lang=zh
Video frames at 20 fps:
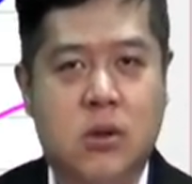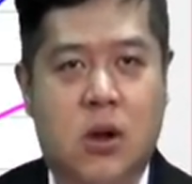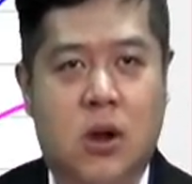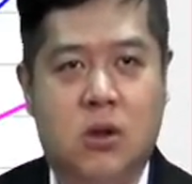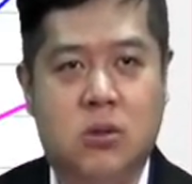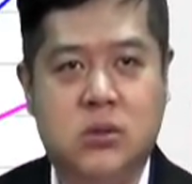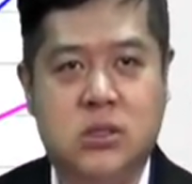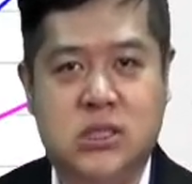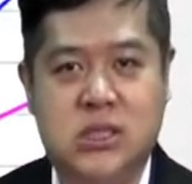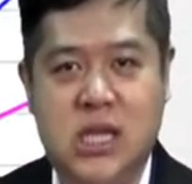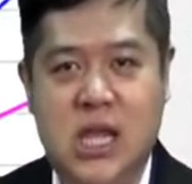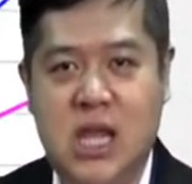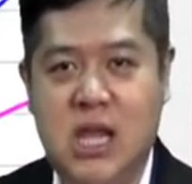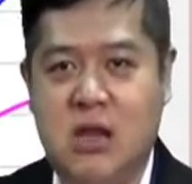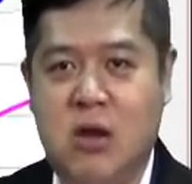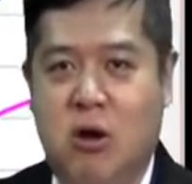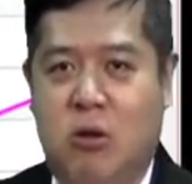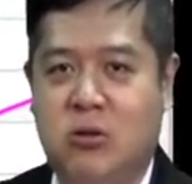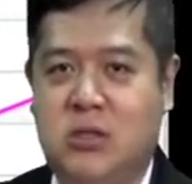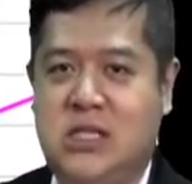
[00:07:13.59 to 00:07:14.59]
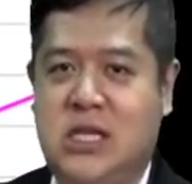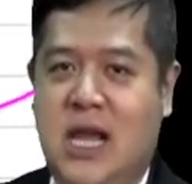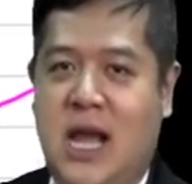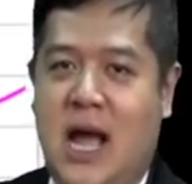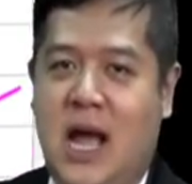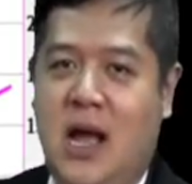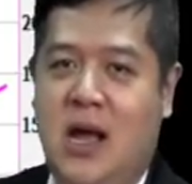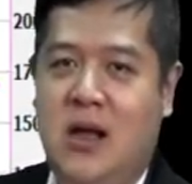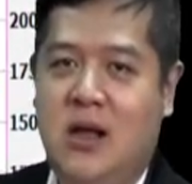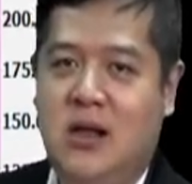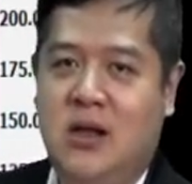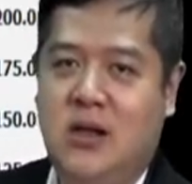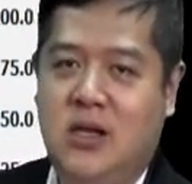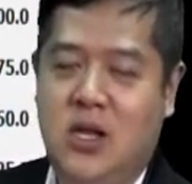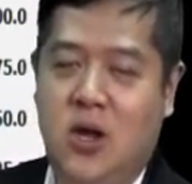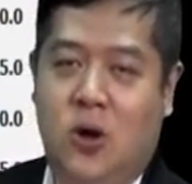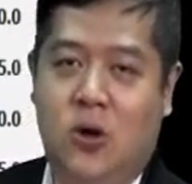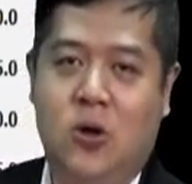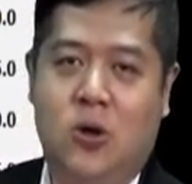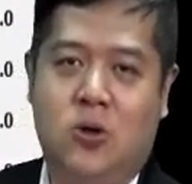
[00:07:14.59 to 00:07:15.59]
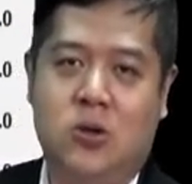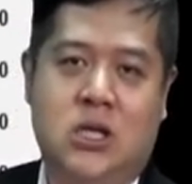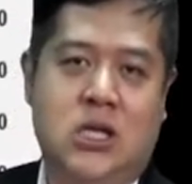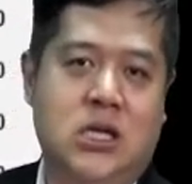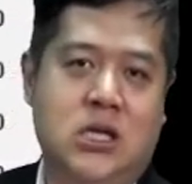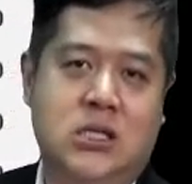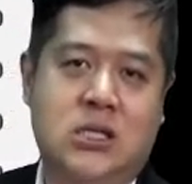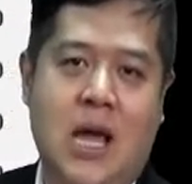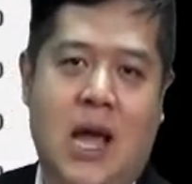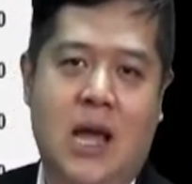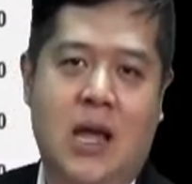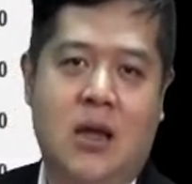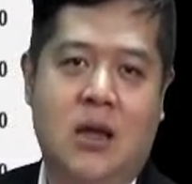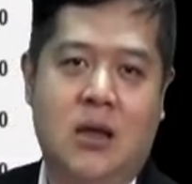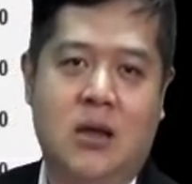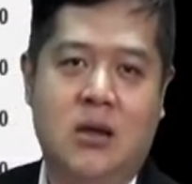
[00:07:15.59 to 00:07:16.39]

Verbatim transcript: 哦，结构加又有题材，